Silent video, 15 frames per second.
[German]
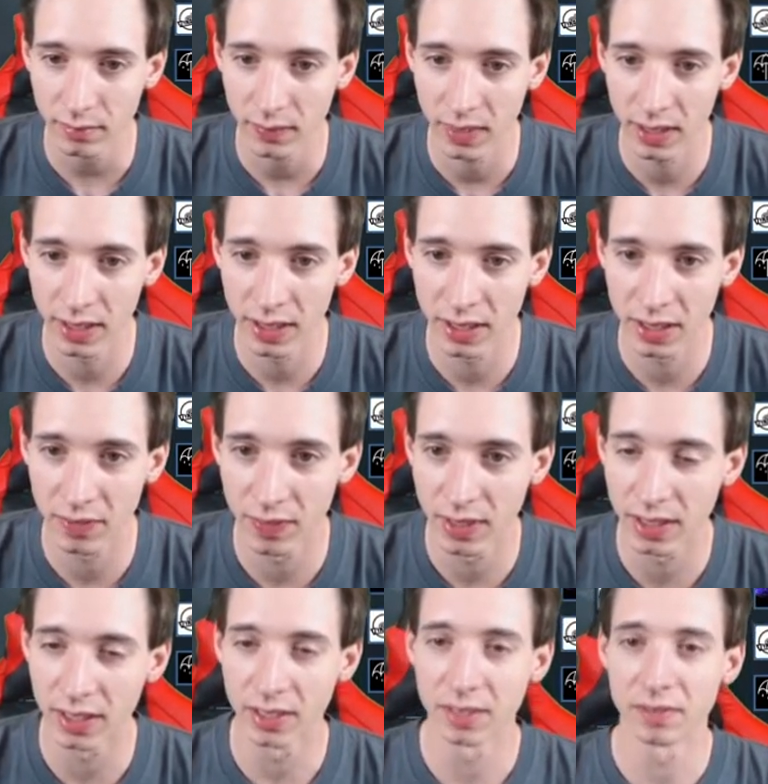
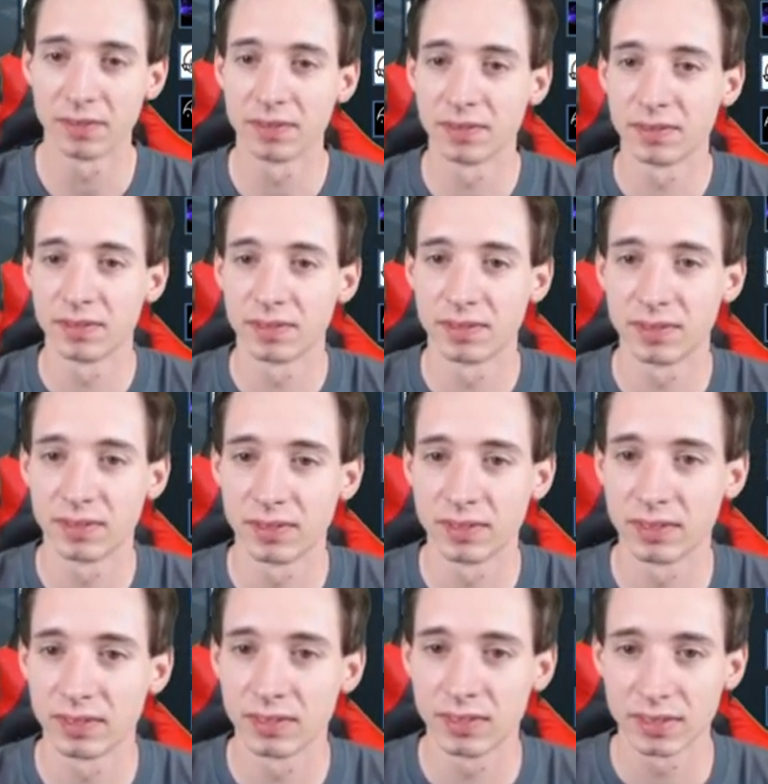irgendwie
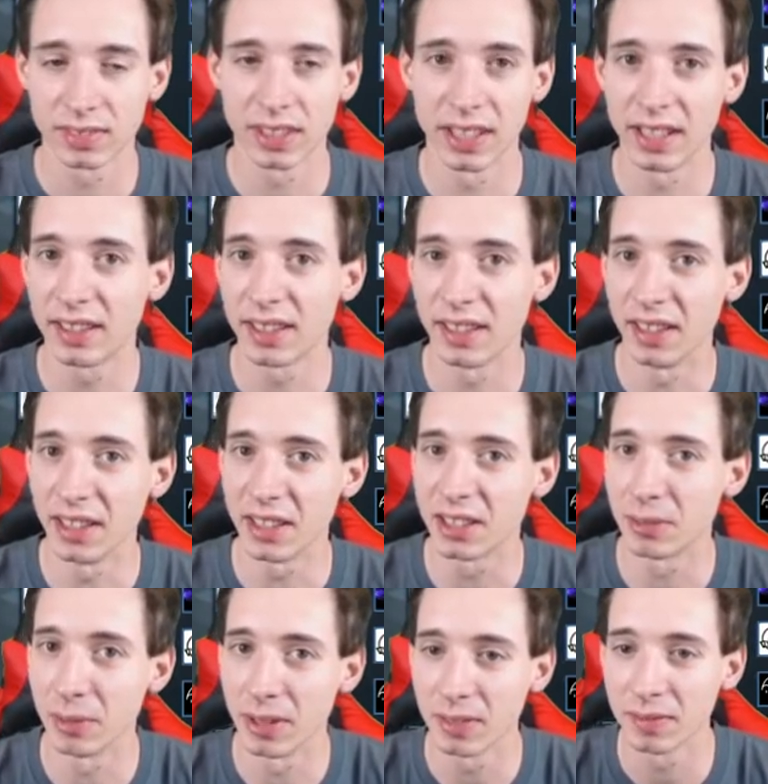geht da nichts mehr.